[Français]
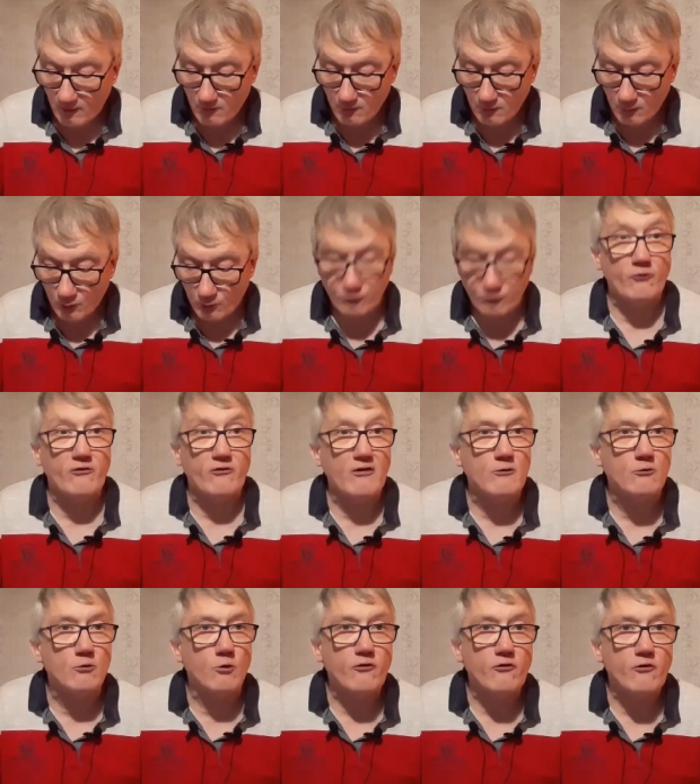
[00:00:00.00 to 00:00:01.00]
de
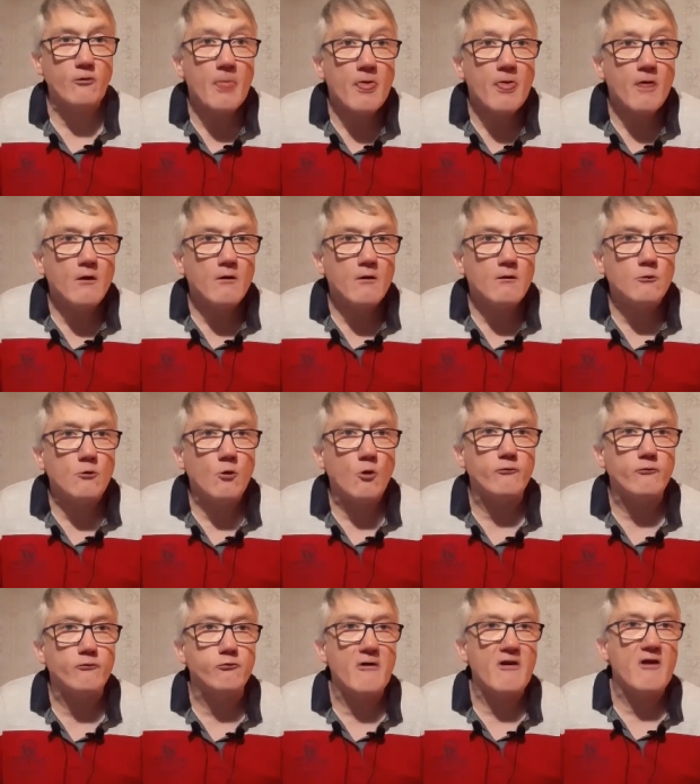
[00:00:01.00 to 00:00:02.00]
ses courses.
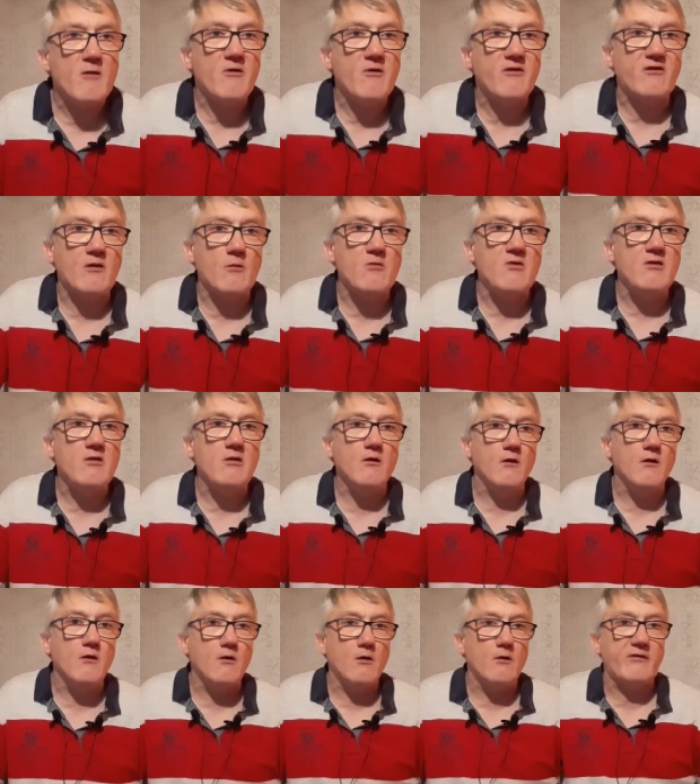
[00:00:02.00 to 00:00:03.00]
Donc vous voyez mes amis,
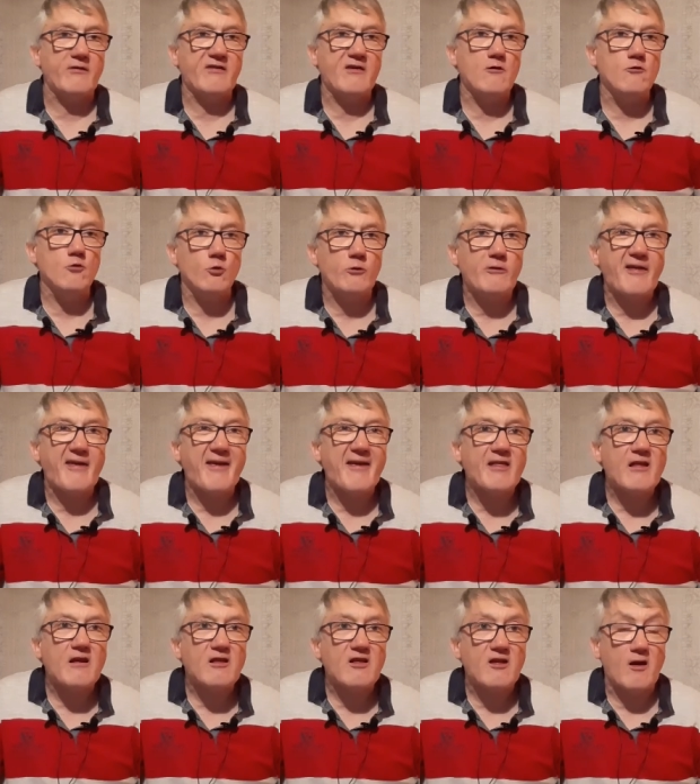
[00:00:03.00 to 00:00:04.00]
euh, c'est une
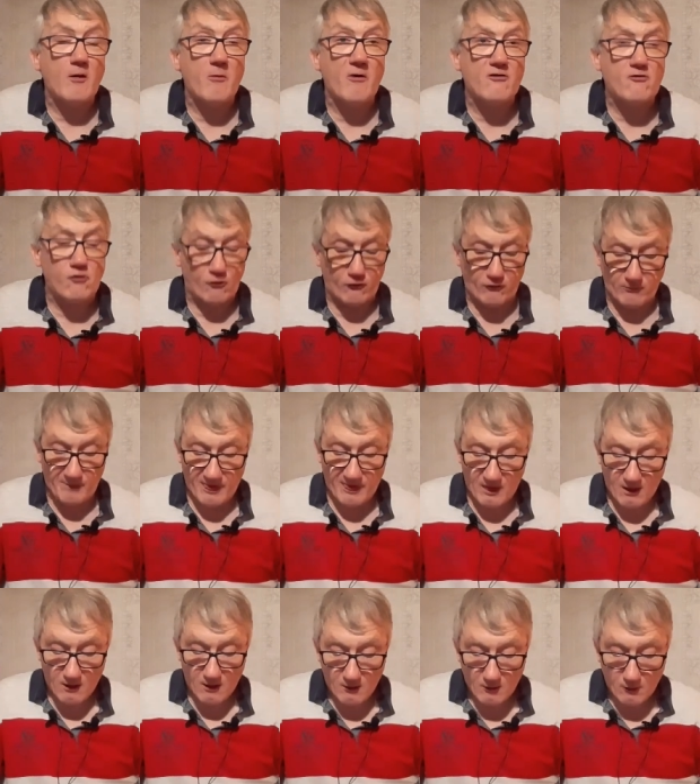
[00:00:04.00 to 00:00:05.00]
très très très belle chance.
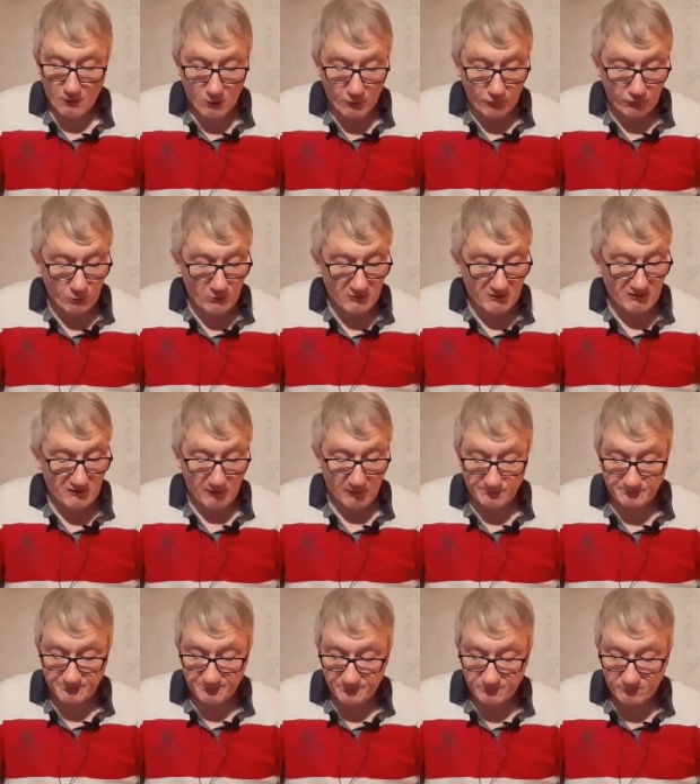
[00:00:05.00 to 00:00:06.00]
Ensuite,
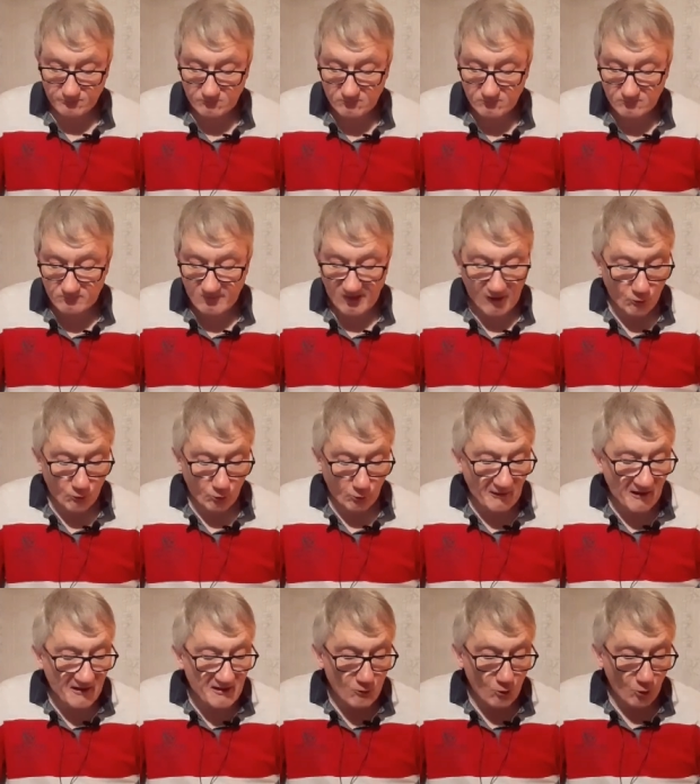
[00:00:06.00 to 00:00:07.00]

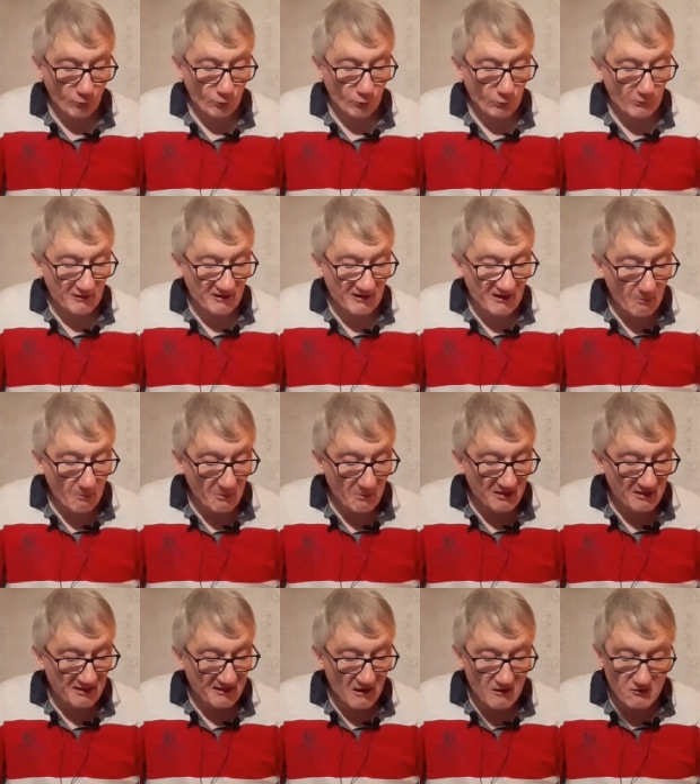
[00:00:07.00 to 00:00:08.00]
le 14, le
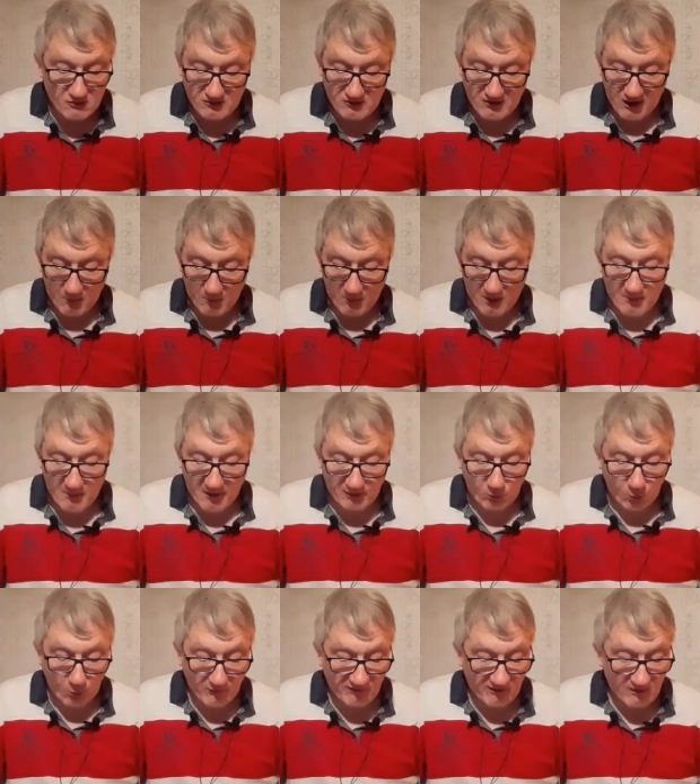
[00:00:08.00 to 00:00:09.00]
Capital Charme, la
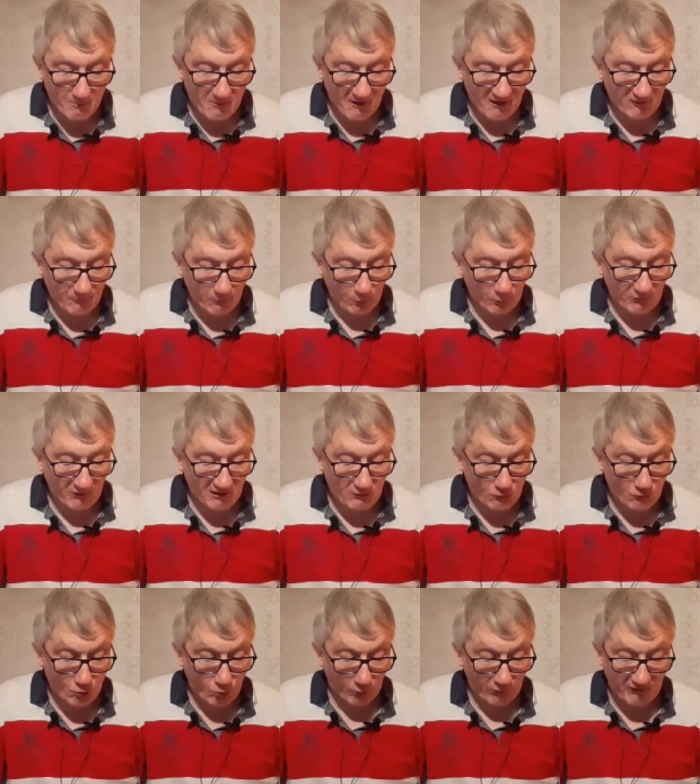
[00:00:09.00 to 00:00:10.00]
troisième base pour
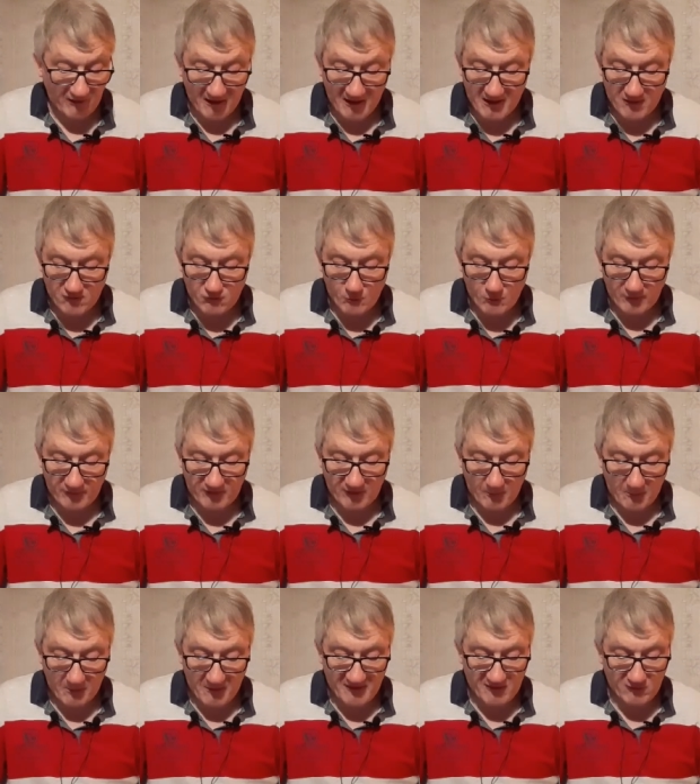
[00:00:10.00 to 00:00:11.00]
cette course, a largement
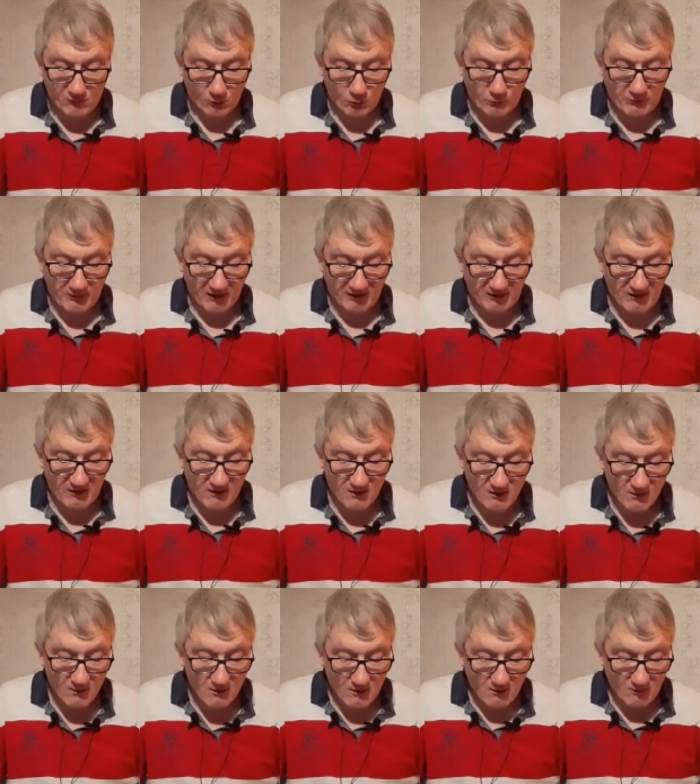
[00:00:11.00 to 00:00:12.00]
sa place dans le KT,
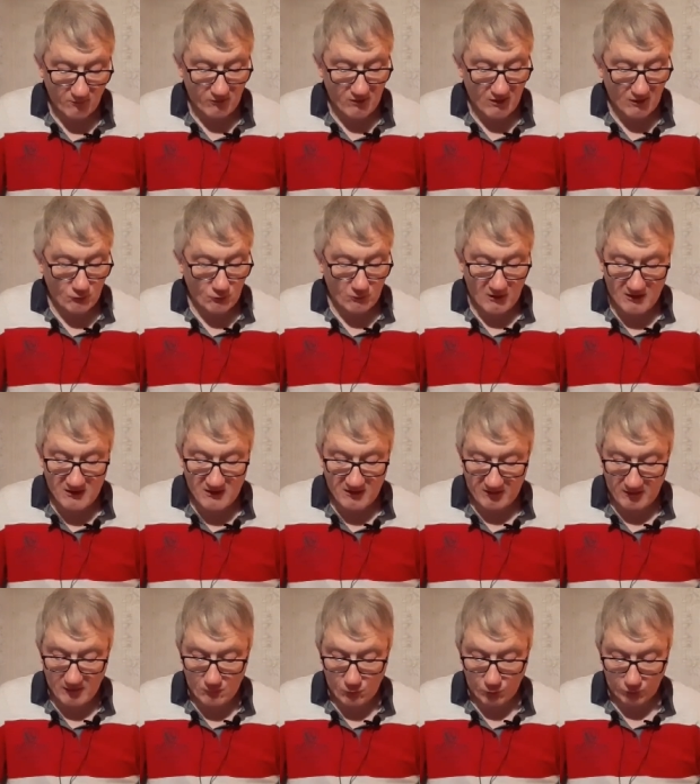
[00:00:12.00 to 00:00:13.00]
vient de
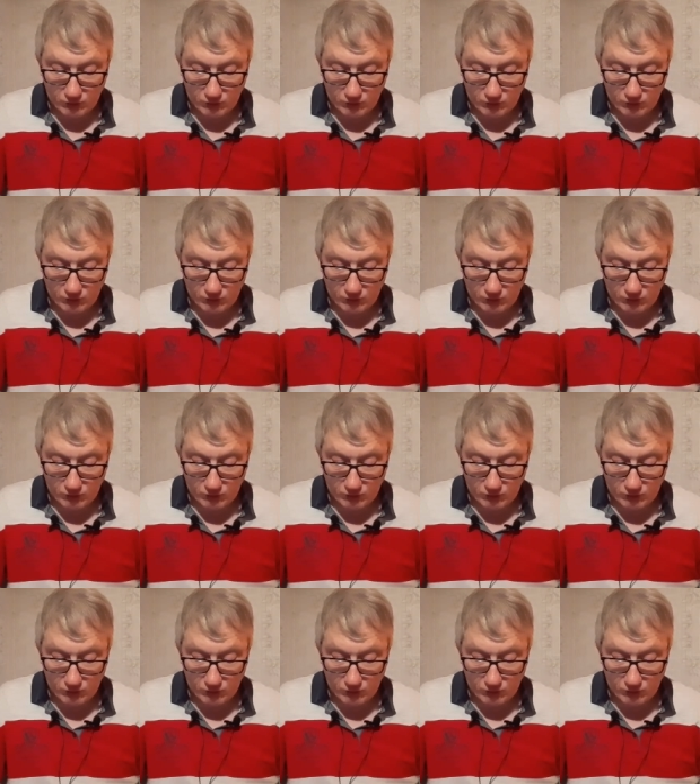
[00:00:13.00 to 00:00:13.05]
gagner sa